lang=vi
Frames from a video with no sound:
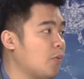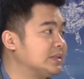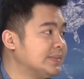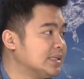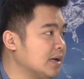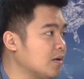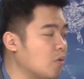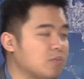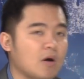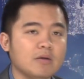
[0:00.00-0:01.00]
Westminster
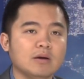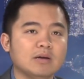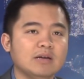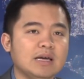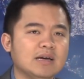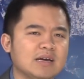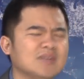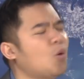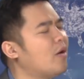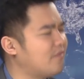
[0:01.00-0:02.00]
cũng có những cái ý kiến
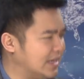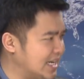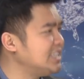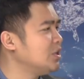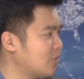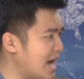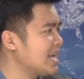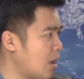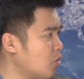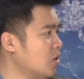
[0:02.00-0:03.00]
thuận và trái chiều khác nhau